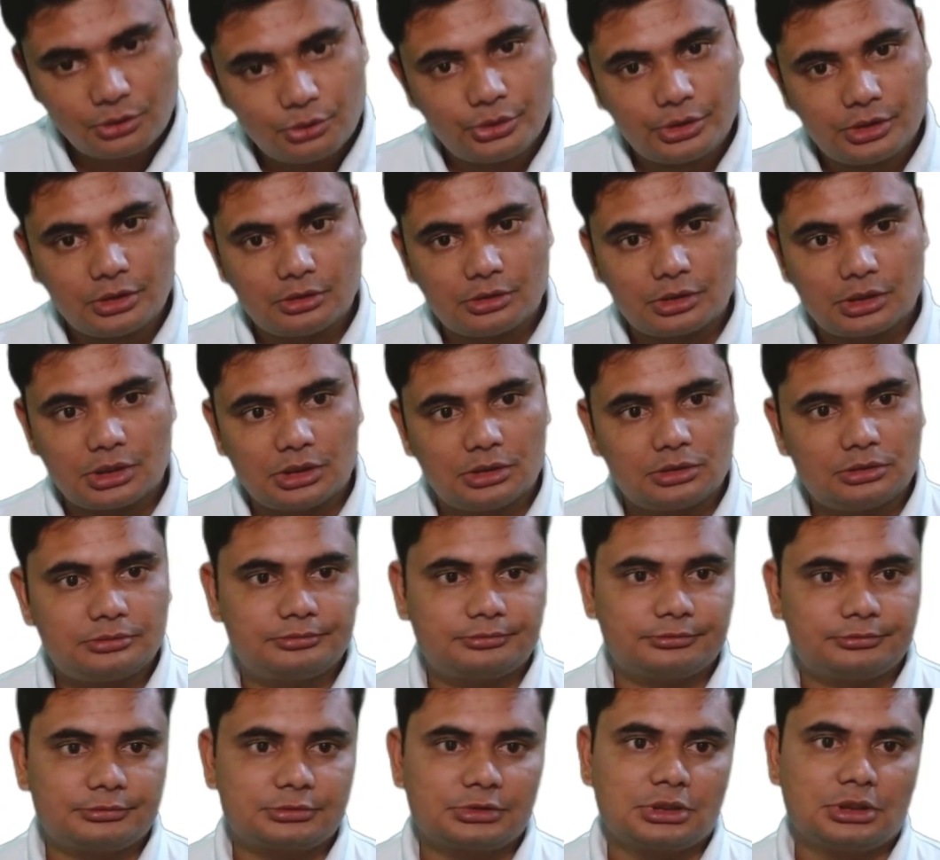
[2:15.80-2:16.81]
দুই অঙ্কটা দেখো
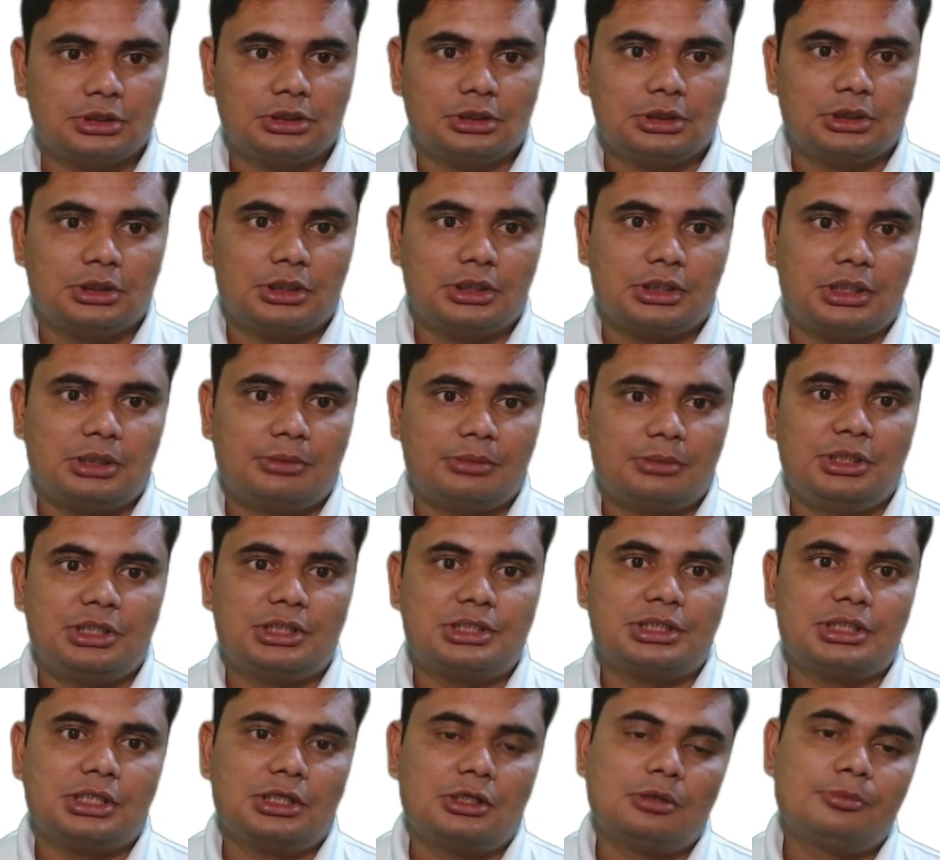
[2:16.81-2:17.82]
দ্য
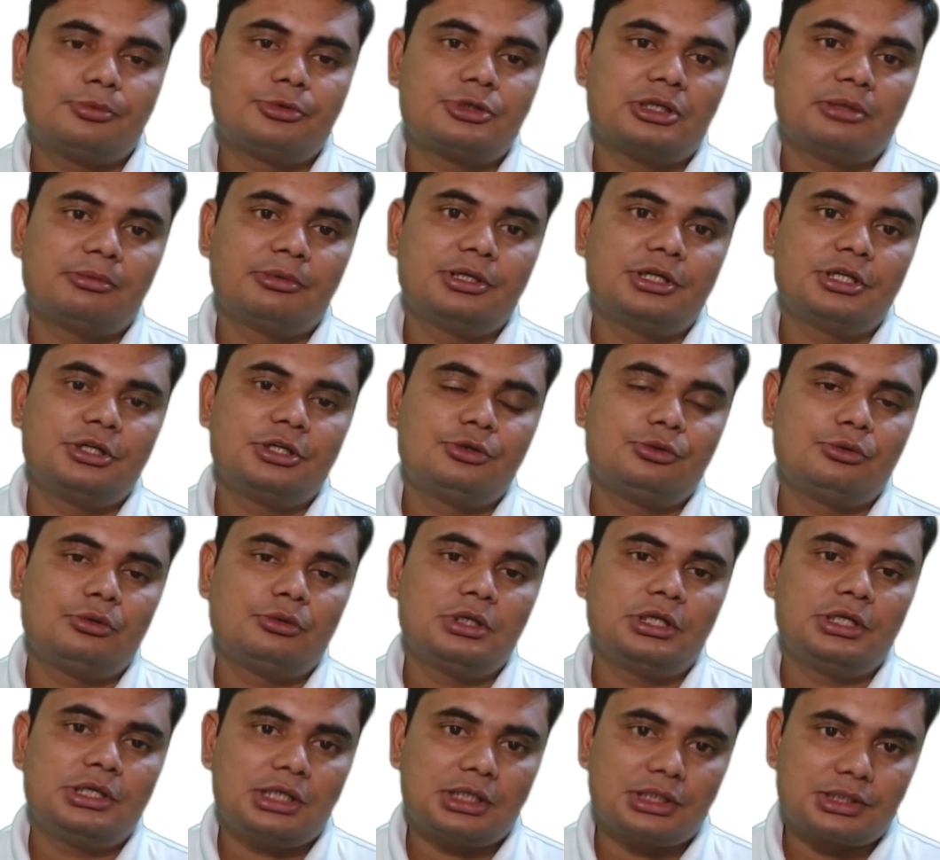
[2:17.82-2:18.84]
মিক্সচার অফ সেভেন্টি টু
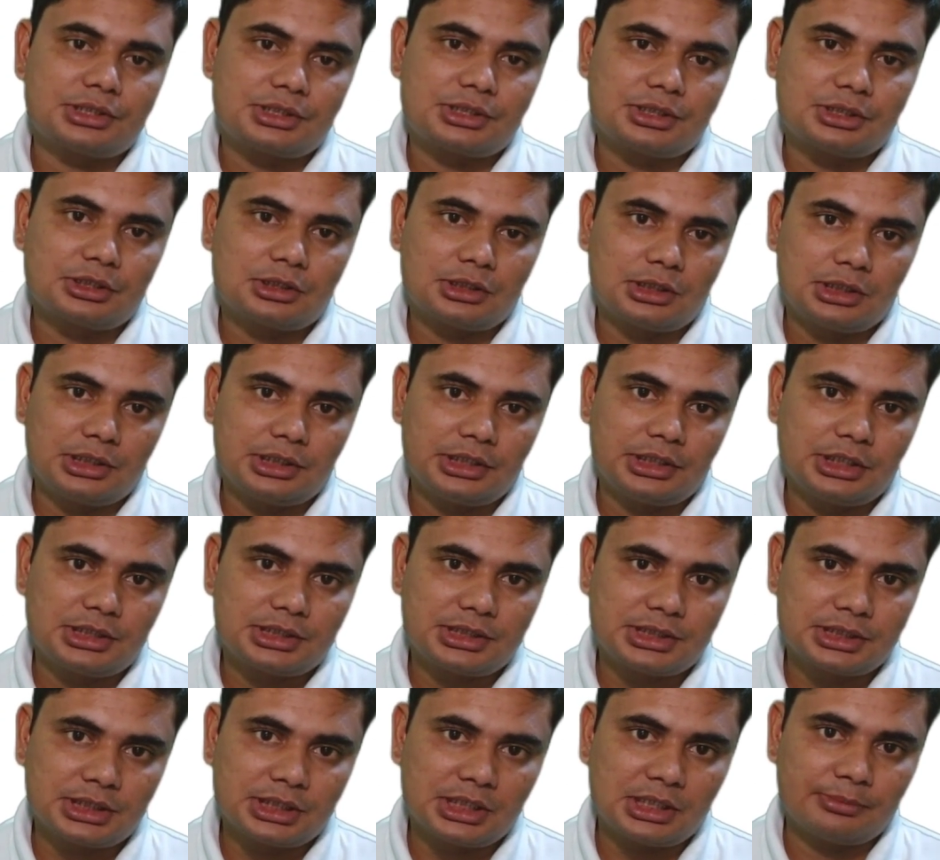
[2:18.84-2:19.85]
লিটার্স
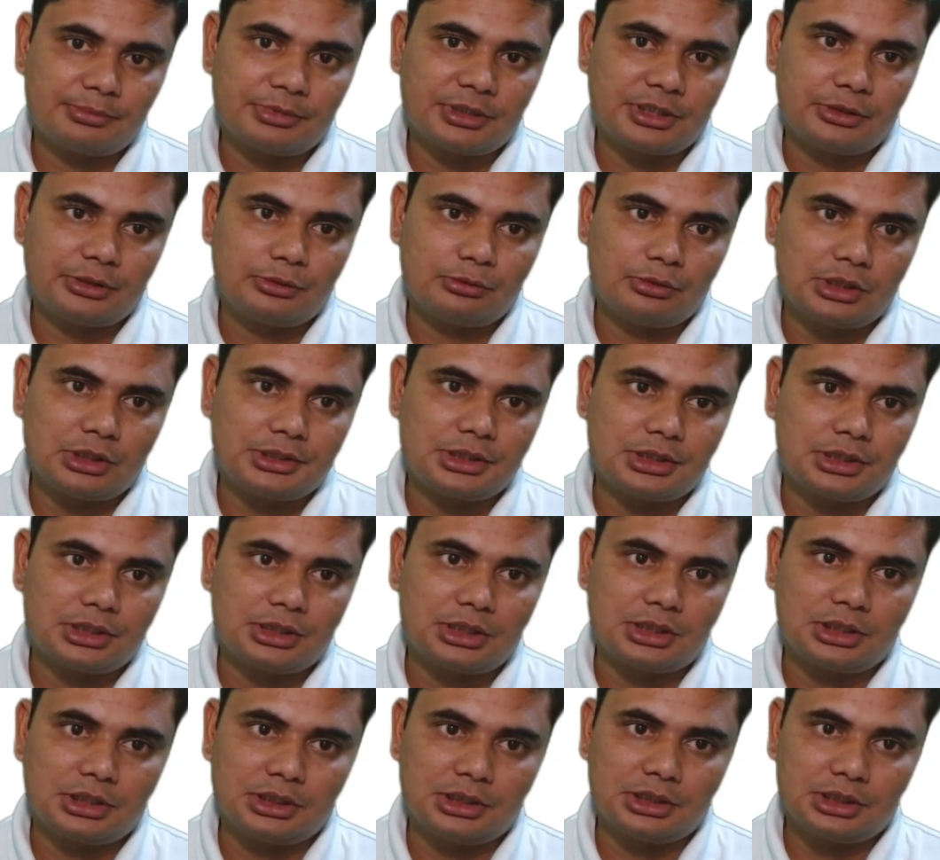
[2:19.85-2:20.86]
কন্টেন্ট সিরাপ অ্যান্ড ওয়াটার
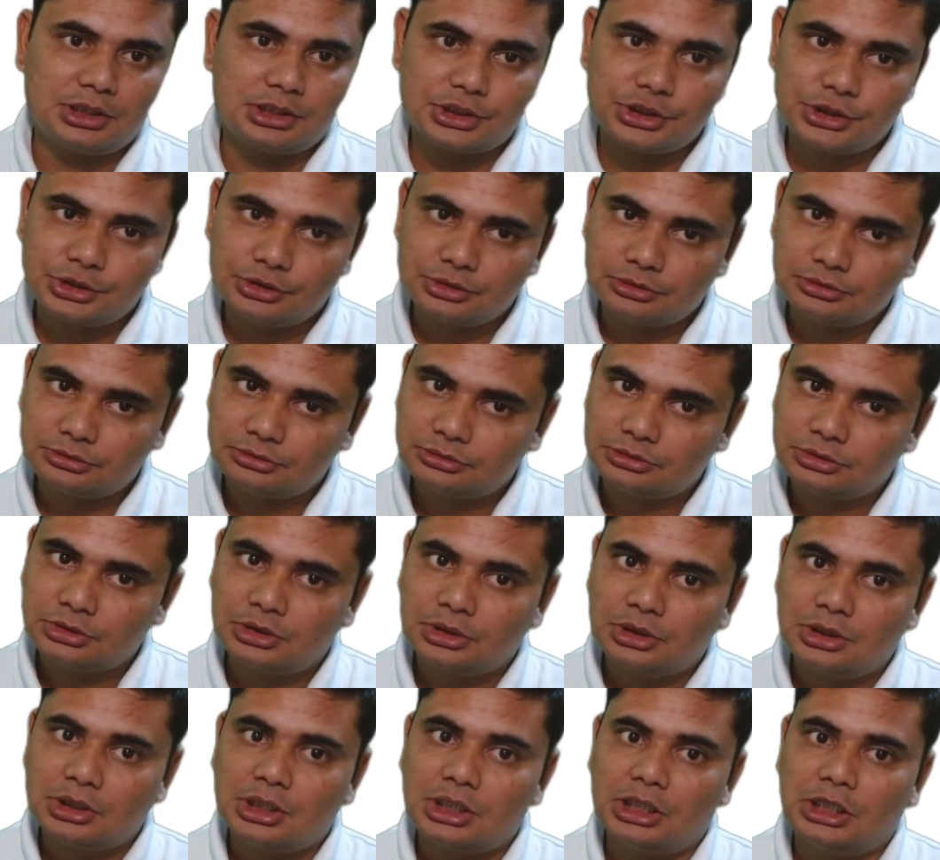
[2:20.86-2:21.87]
আর ইন দ্য রেশিও
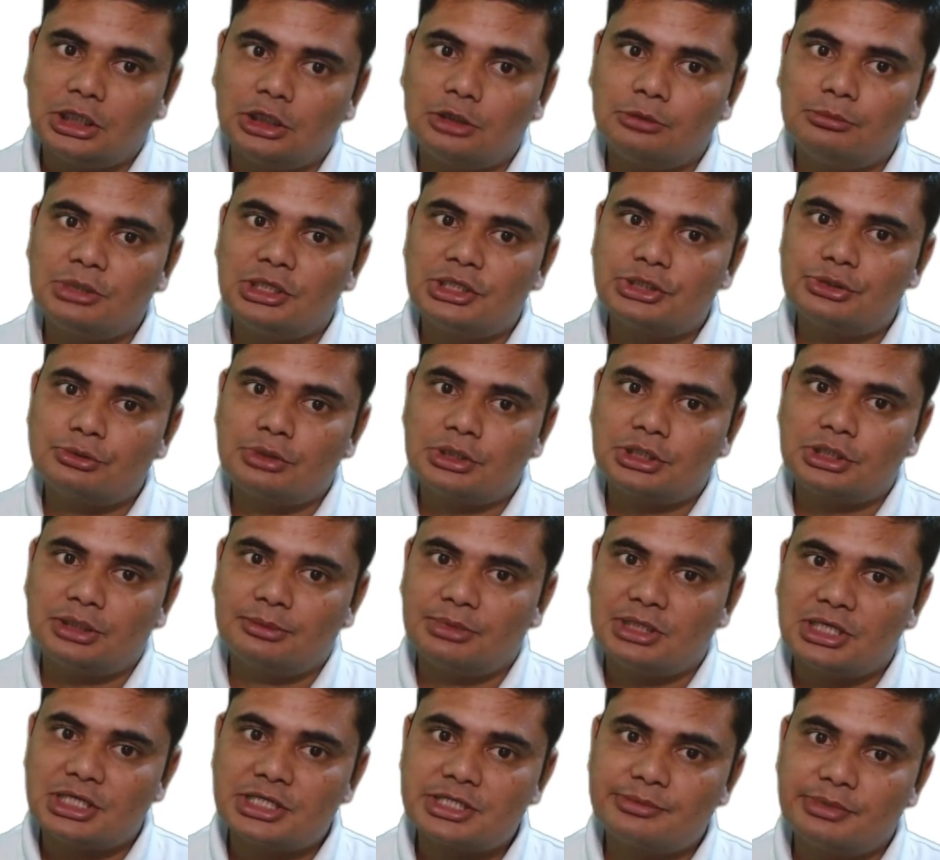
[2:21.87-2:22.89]
হাউ মাচ ওয়াটার
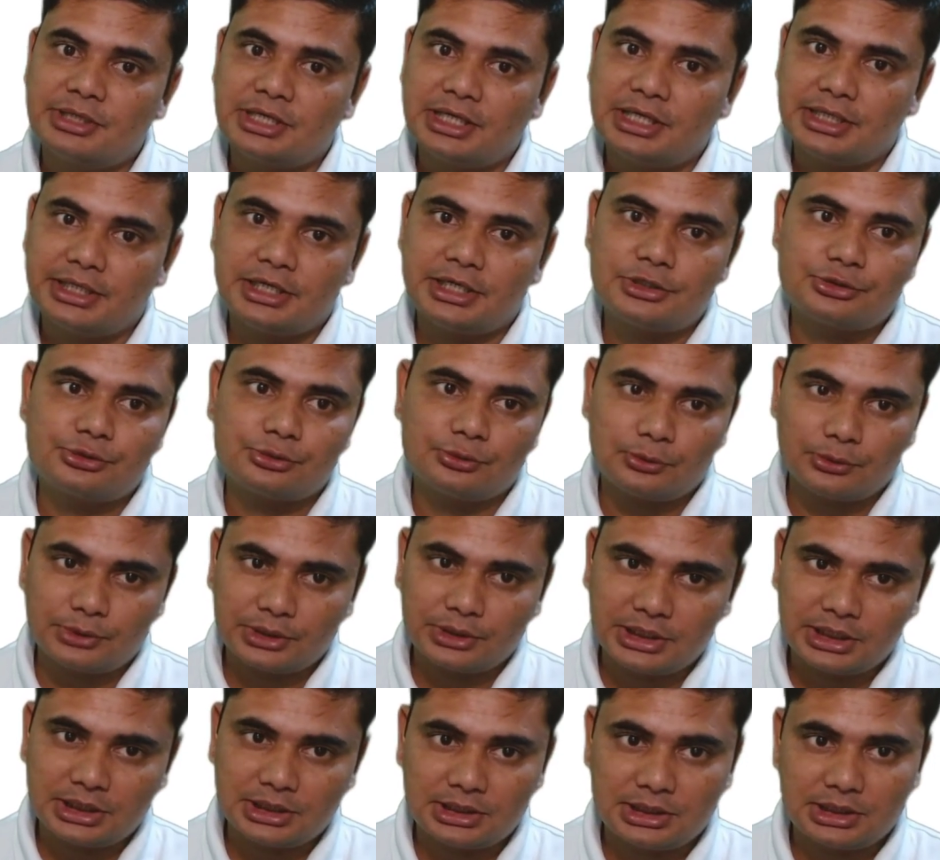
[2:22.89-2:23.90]
মাস্ট বি অ্যাডেড সো
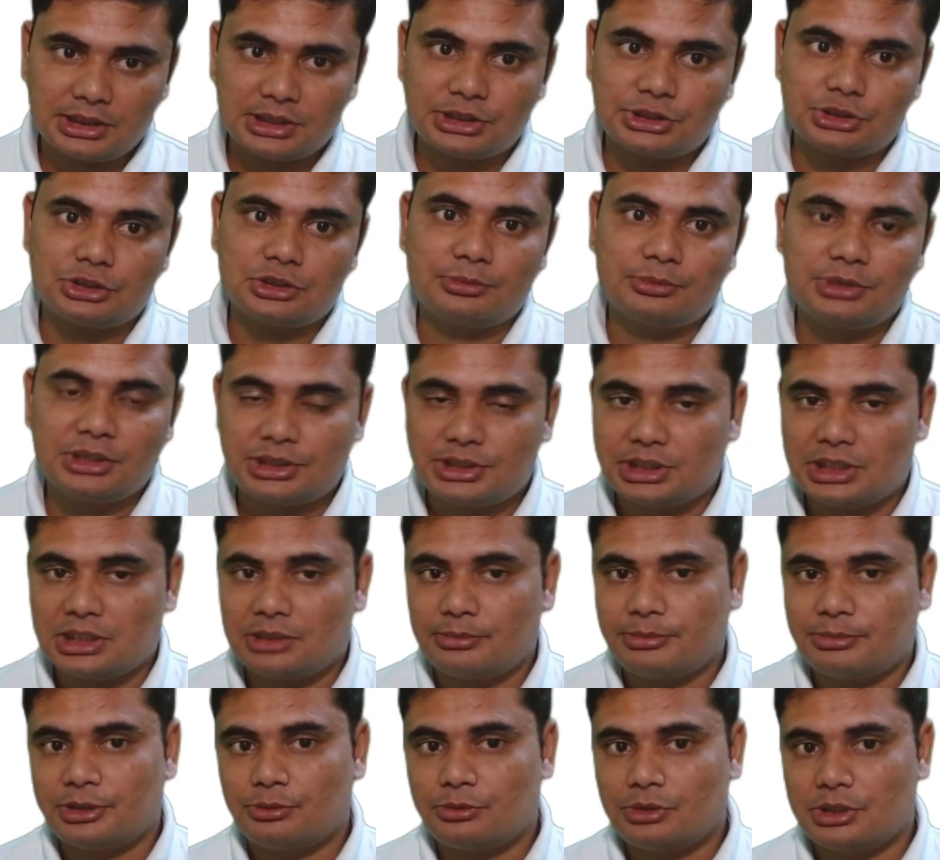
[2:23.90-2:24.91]
দ্যাট দ্য রেশিও অফ দ্য
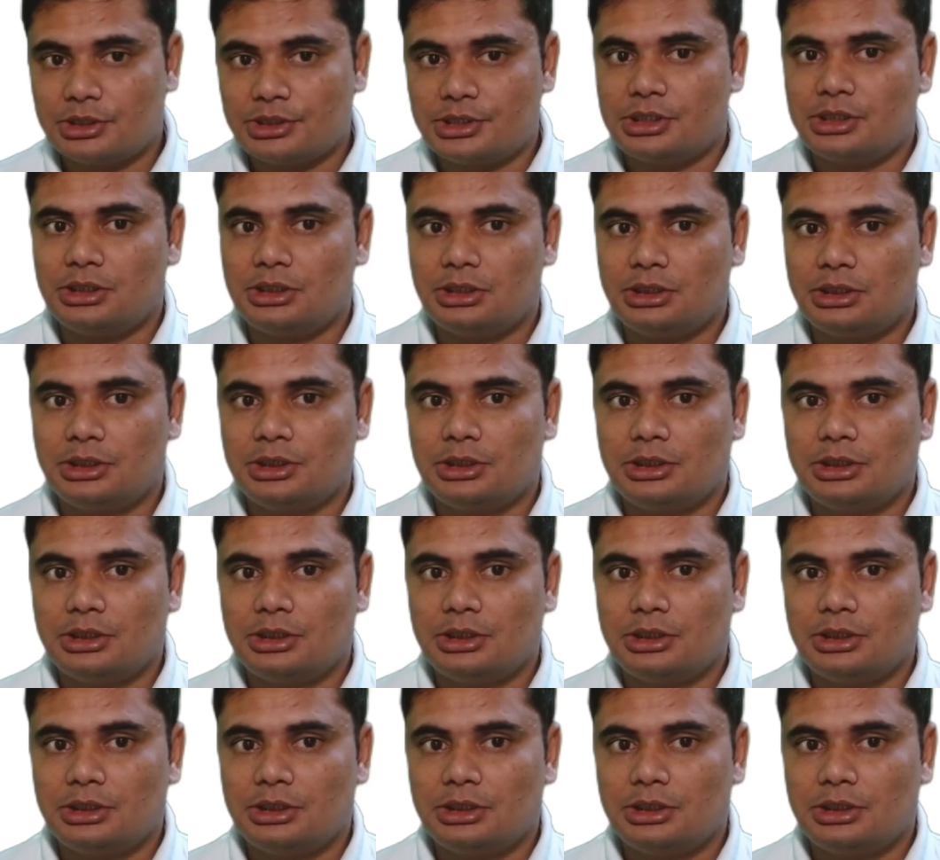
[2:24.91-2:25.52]
সিরাপ অ্যান্ড ওয়াটার